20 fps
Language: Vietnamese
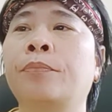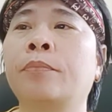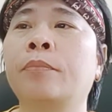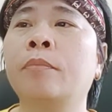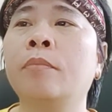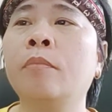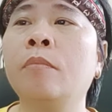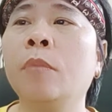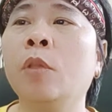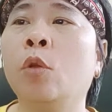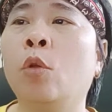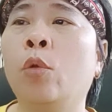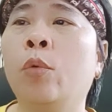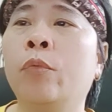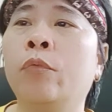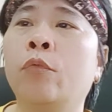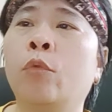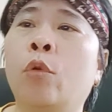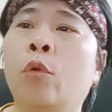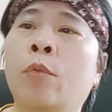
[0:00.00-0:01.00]
Ủy viên
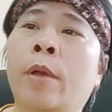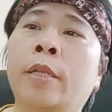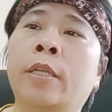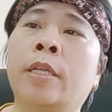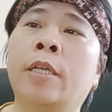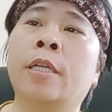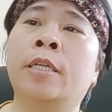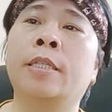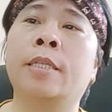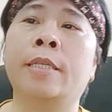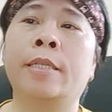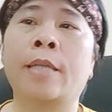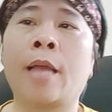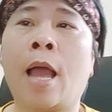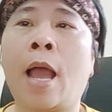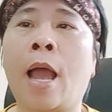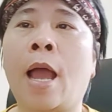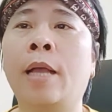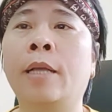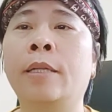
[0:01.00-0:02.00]
Ủy ban Nhân dân thị
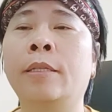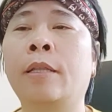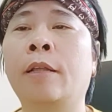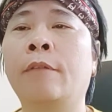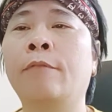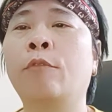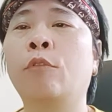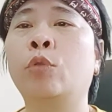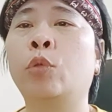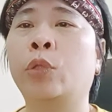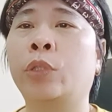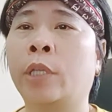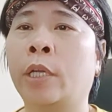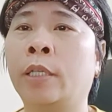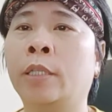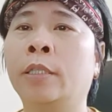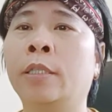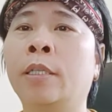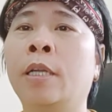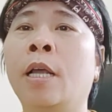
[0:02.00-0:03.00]
xã, thành phố thuộc
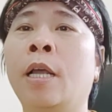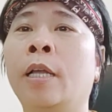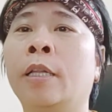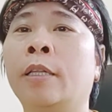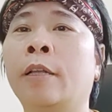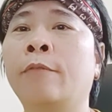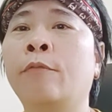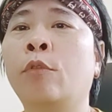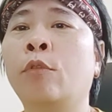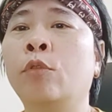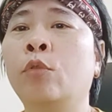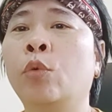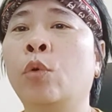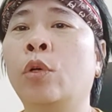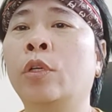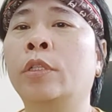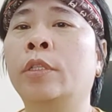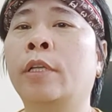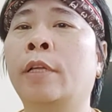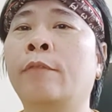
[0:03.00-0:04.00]
tỉnh, thành phố
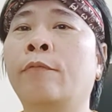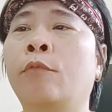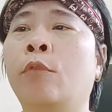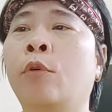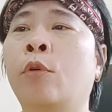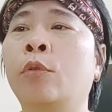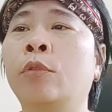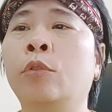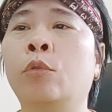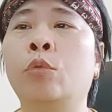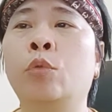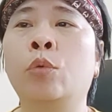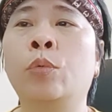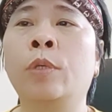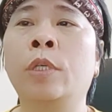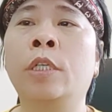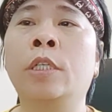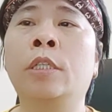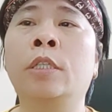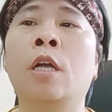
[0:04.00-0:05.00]
thuộc thành phố trực thuộc trung
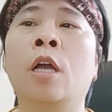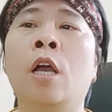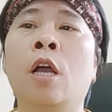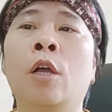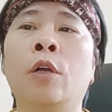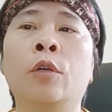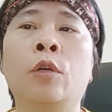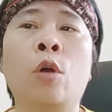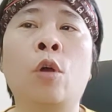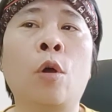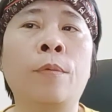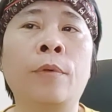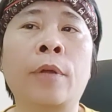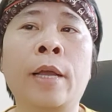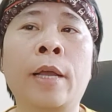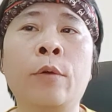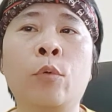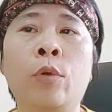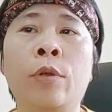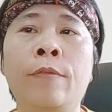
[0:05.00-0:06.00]
ương, gồm
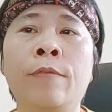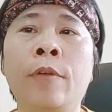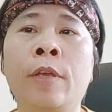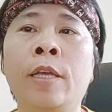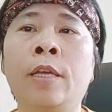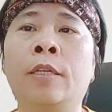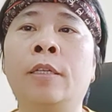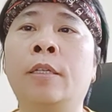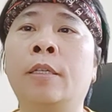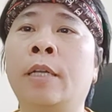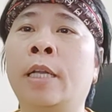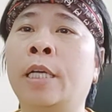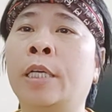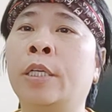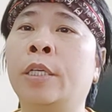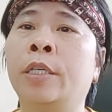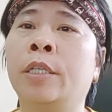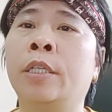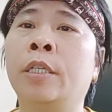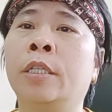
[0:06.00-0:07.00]
các ủy viên là
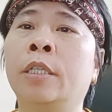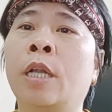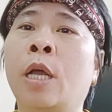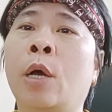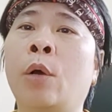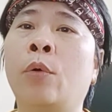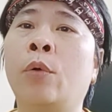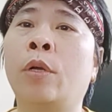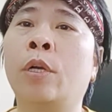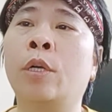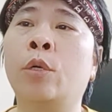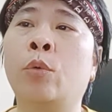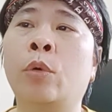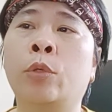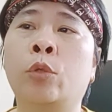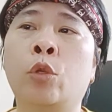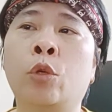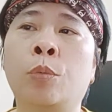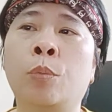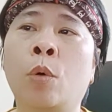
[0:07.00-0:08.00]
người đứng đầu cơ
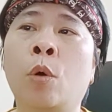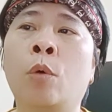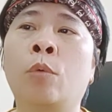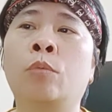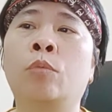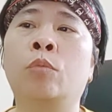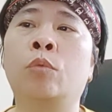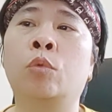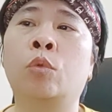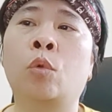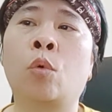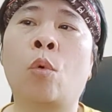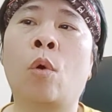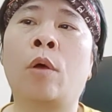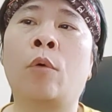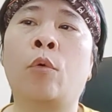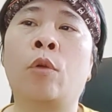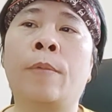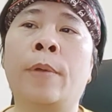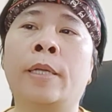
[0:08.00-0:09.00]
quan chuyên môn thuộc
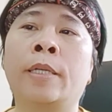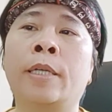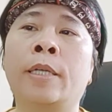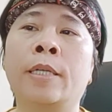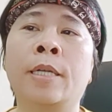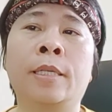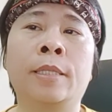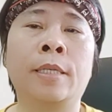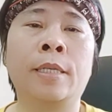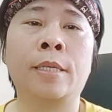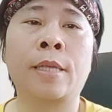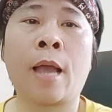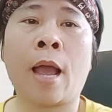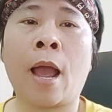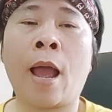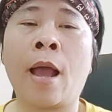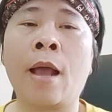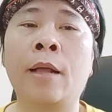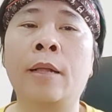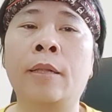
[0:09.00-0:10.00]
Ủy ban Nhân dân thị
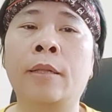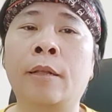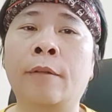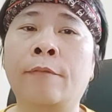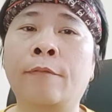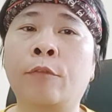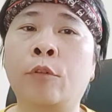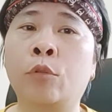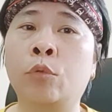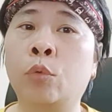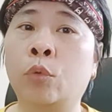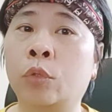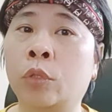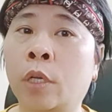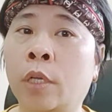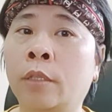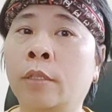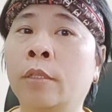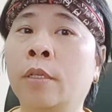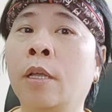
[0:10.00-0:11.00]
xã, thành phố thuộc
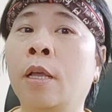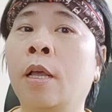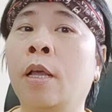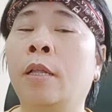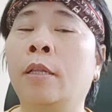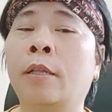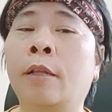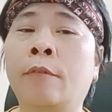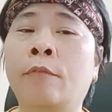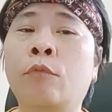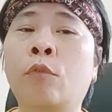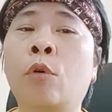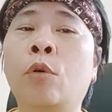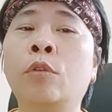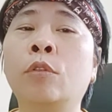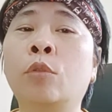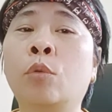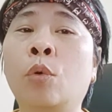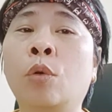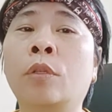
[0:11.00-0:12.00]
tỉnh, thành
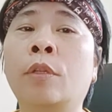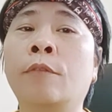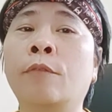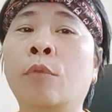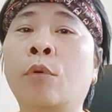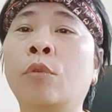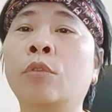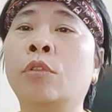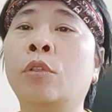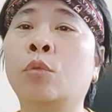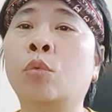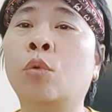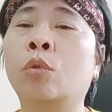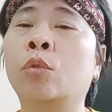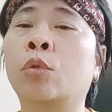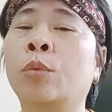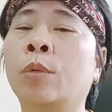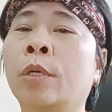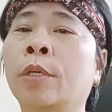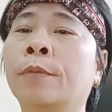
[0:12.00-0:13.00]
phố thuộc thành phố trực thuộc
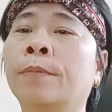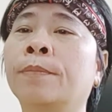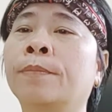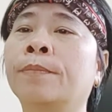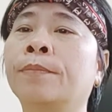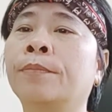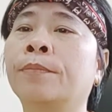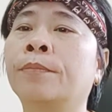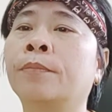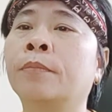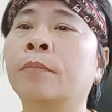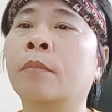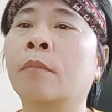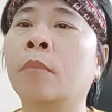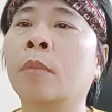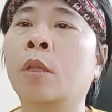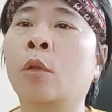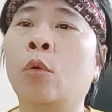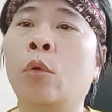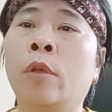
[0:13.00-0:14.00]
trung ương,
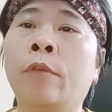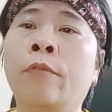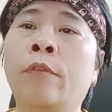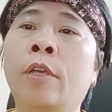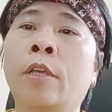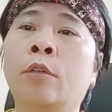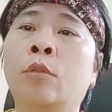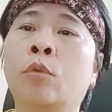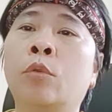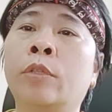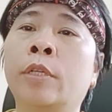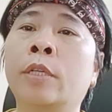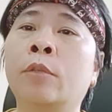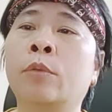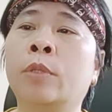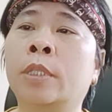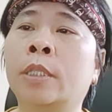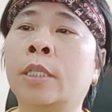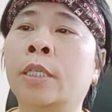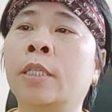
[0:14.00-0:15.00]
ủy viên phụ trách quân
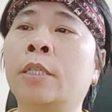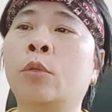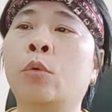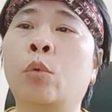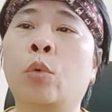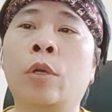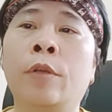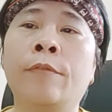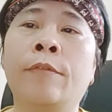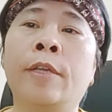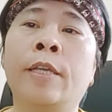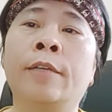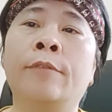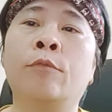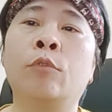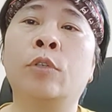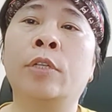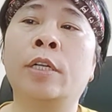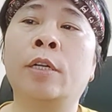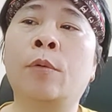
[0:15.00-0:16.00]
sự, ủy viên phụ
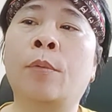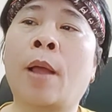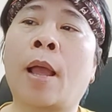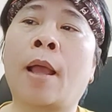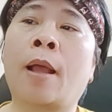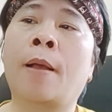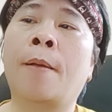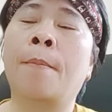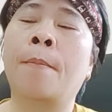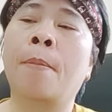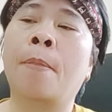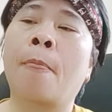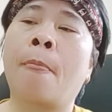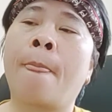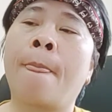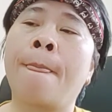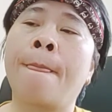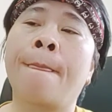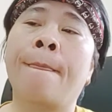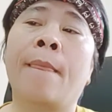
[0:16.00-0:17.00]
trách công an.
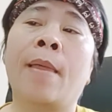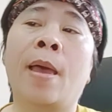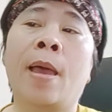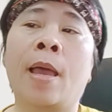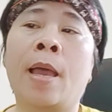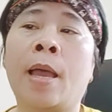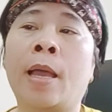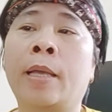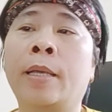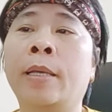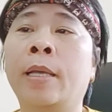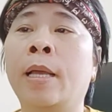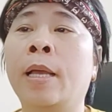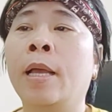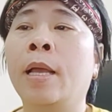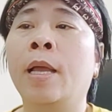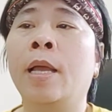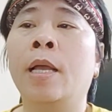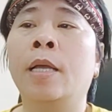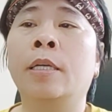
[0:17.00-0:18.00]
2.
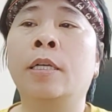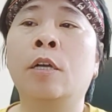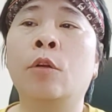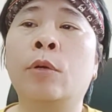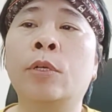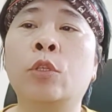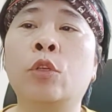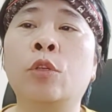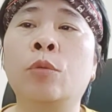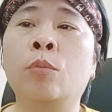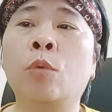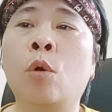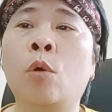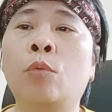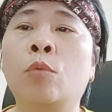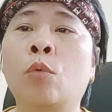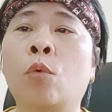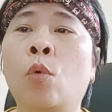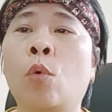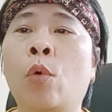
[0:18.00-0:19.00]
Cơ quan chuyên
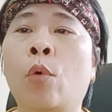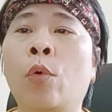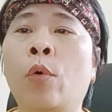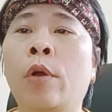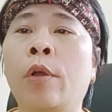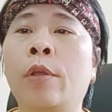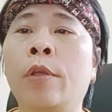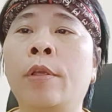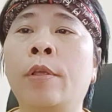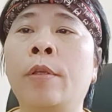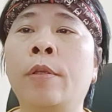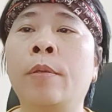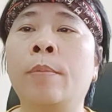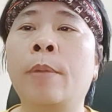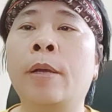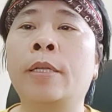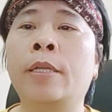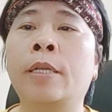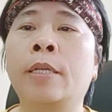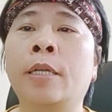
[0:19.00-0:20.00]
môn thuộc Ủy
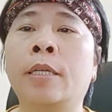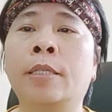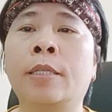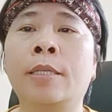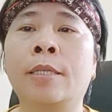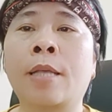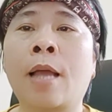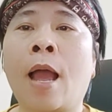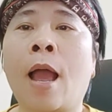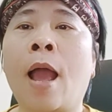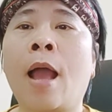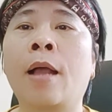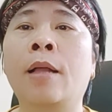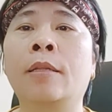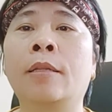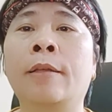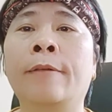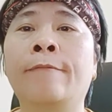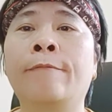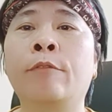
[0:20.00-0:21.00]
ban Nhân dân thị xã,
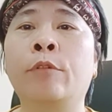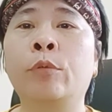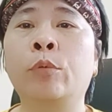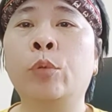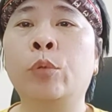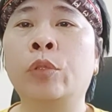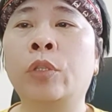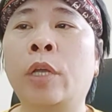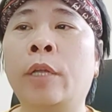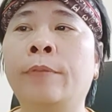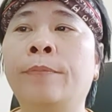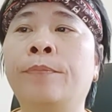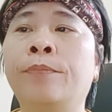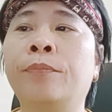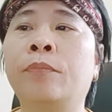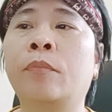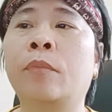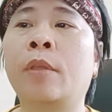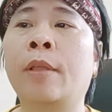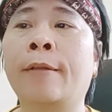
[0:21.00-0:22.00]
thành phố thuộc tỉnh,
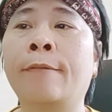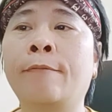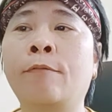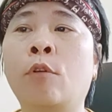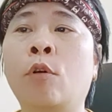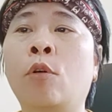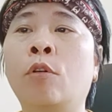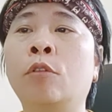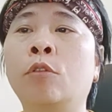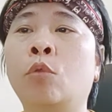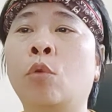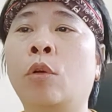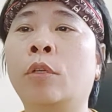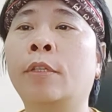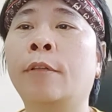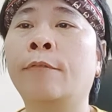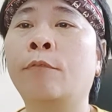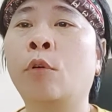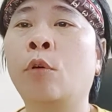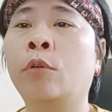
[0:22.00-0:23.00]
thành phố thuộc
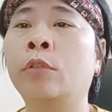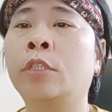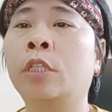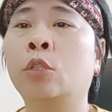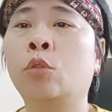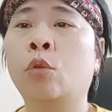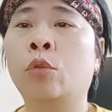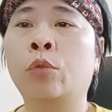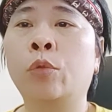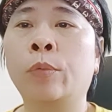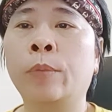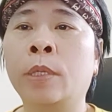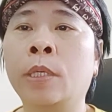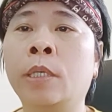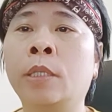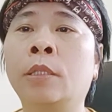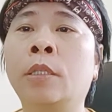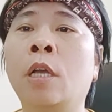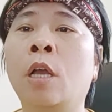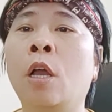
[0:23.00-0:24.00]
thành phố trực thuộc trung
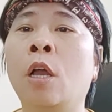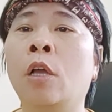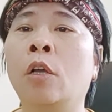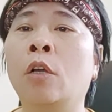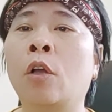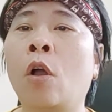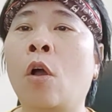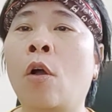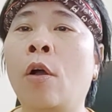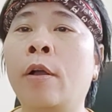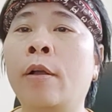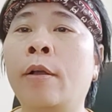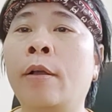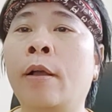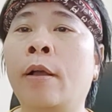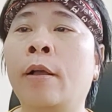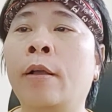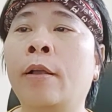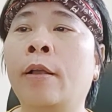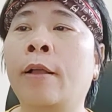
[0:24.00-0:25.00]
ương, gồm
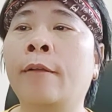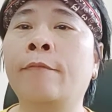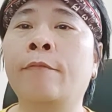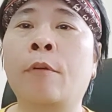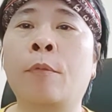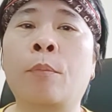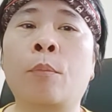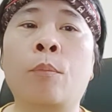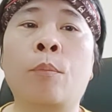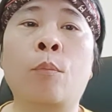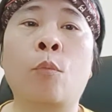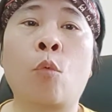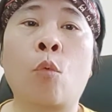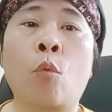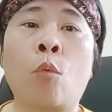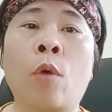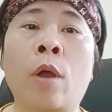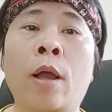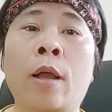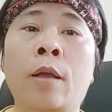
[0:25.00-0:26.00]
có các phòng
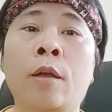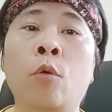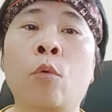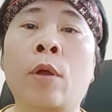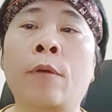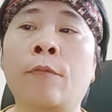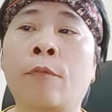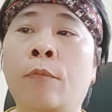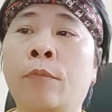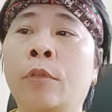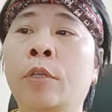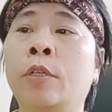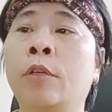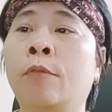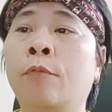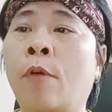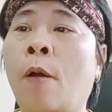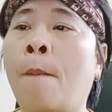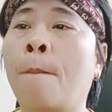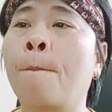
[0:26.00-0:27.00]
và cơ quan tương đương
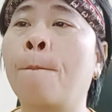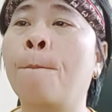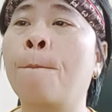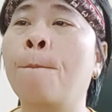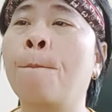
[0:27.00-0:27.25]
phòng.